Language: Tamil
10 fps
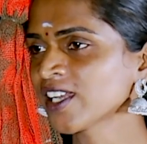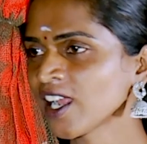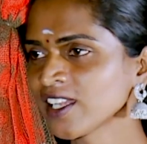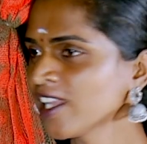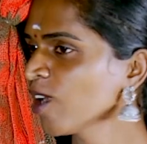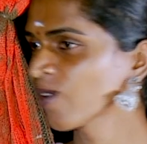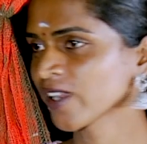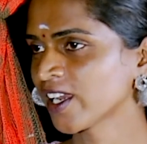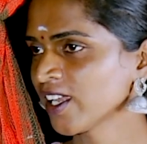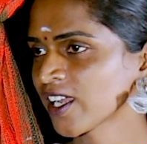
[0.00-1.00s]
நான் தான்
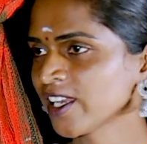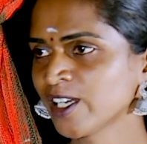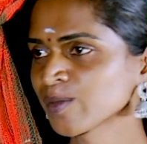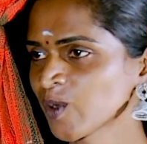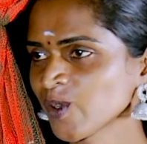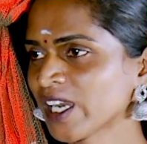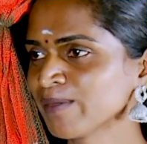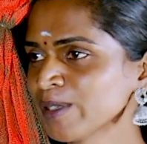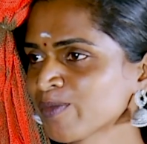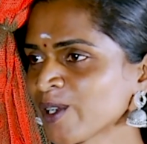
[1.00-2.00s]
அவங்களுக்கு எல்லாம் கல்யாணம் பண்ணோம்
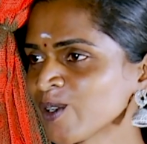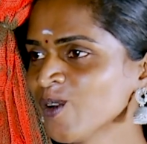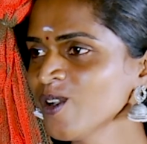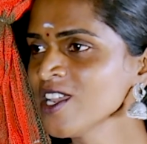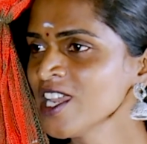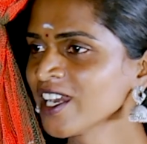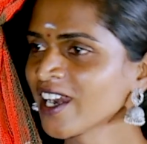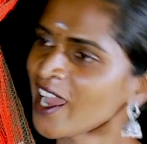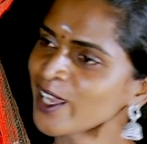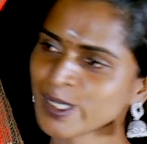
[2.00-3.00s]
எல்லாமே பண்ணோம்
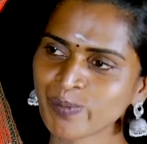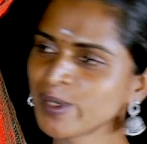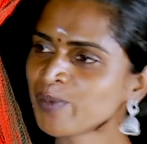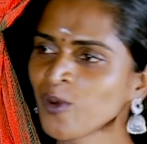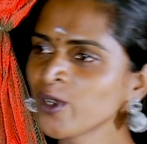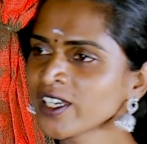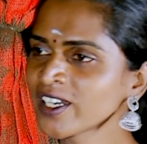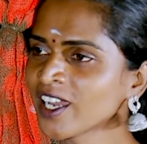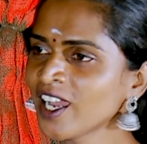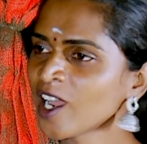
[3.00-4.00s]
நான் இப்படி
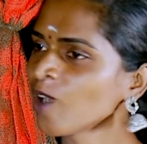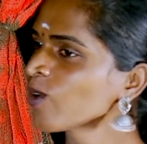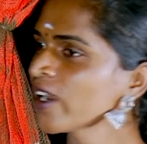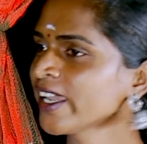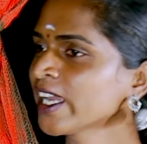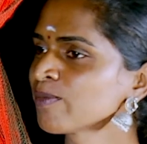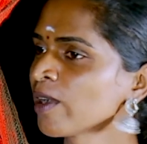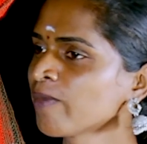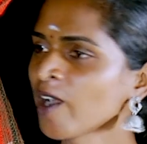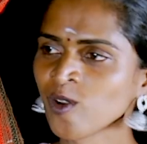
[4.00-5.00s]
போயிட்டேன்னா அவங்கள யாரு
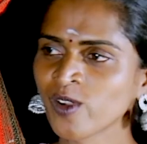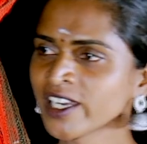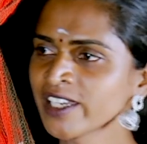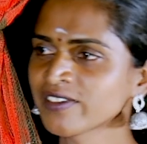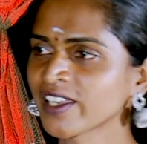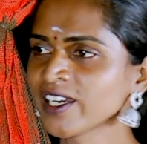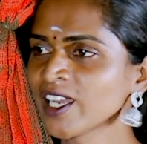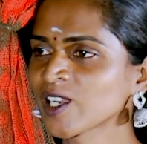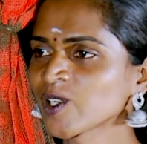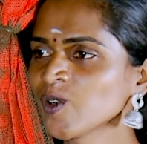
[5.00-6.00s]
பாப்பா அவங்க லைஃப் என்ன
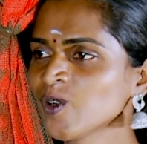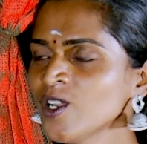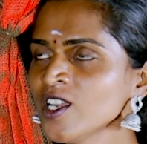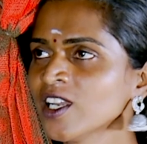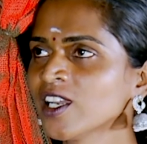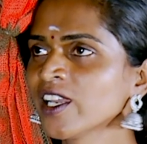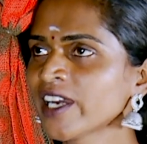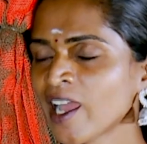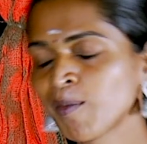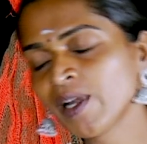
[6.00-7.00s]
ஆகும்
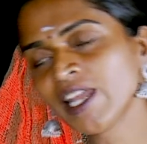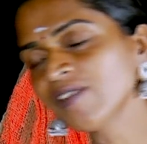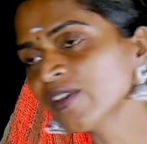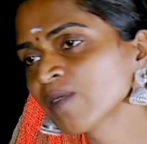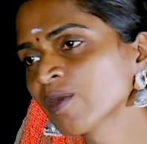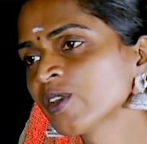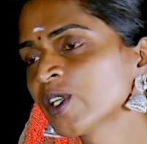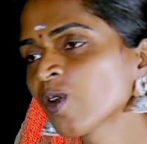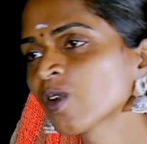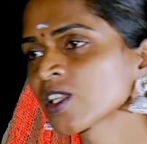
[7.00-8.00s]
நம்ம லைஃப் நம்ம விட்டு
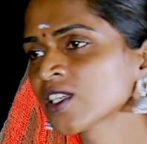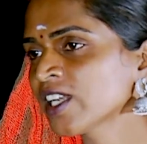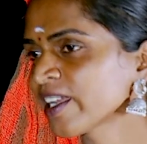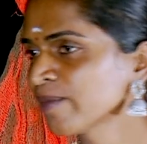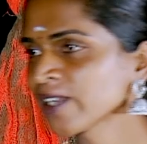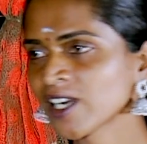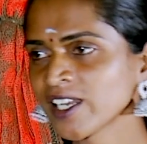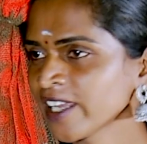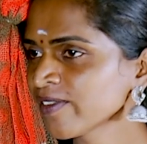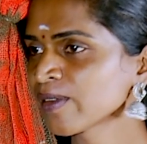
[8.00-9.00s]
கொடுத்துருந்தா நம்மளுக்கான
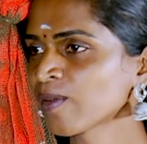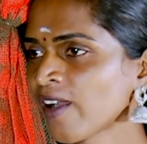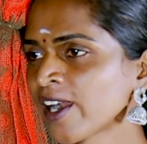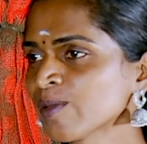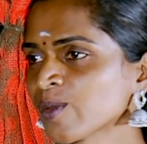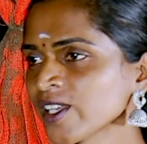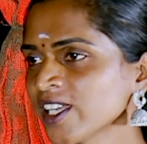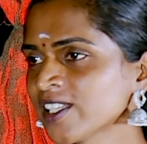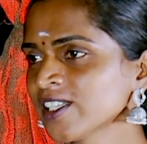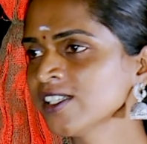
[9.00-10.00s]
லைஃப் நம்ம வாழ
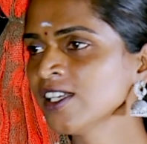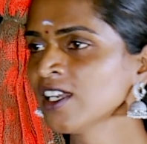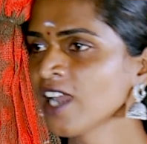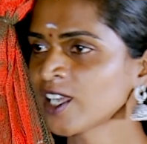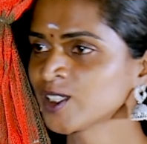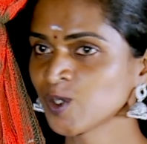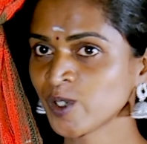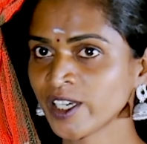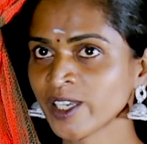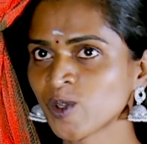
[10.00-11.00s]
முடியாது அது ஒரு
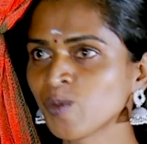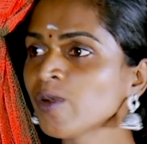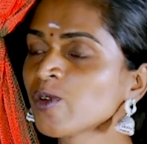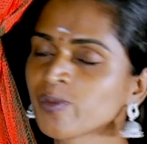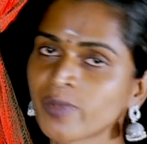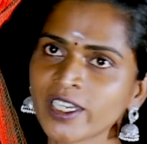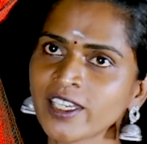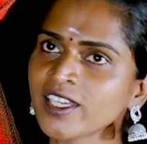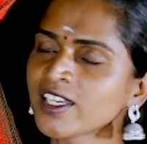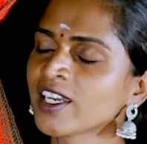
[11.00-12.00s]
எனக்கு ரொம்ப ஒரு
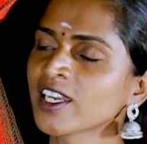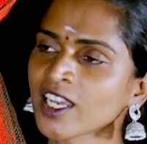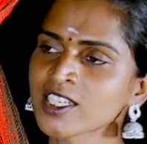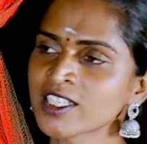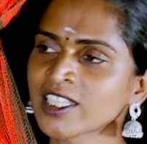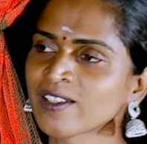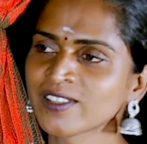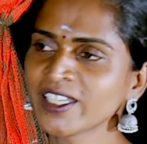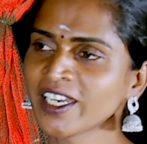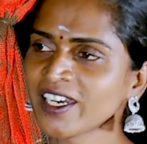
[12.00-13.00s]
பெரிய கஷ்டத்துல
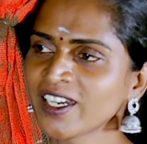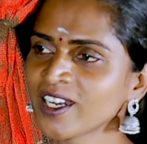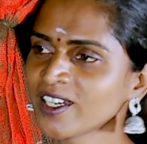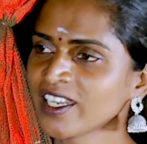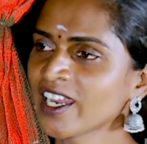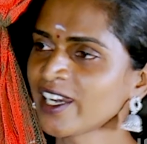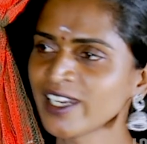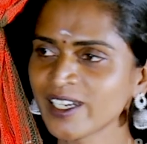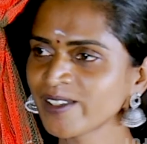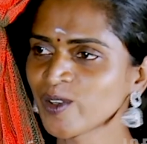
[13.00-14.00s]
வந்து நின்று நான்
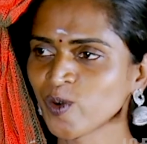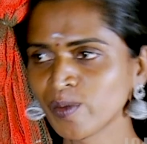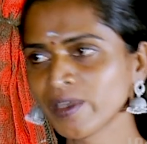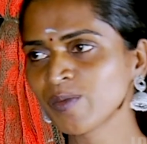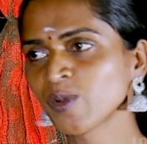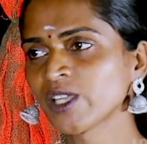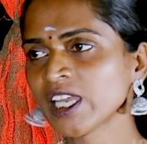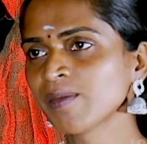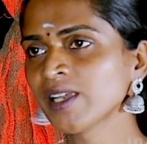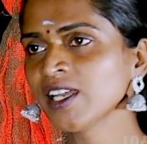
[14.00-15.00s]
என்னன்னு ஒண்ணுமே புரியாம